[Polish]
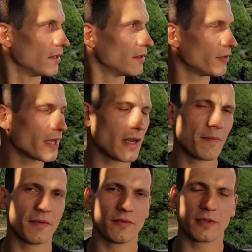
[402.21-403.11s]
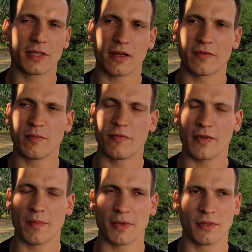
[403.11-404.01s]
No ja na pewno, tak jak Wam
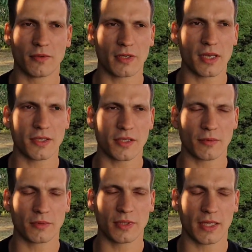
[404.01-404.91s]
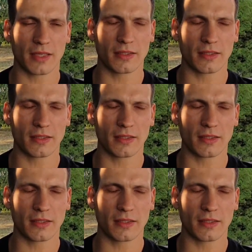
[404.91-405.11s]
mówiłem, będę ograniczał te,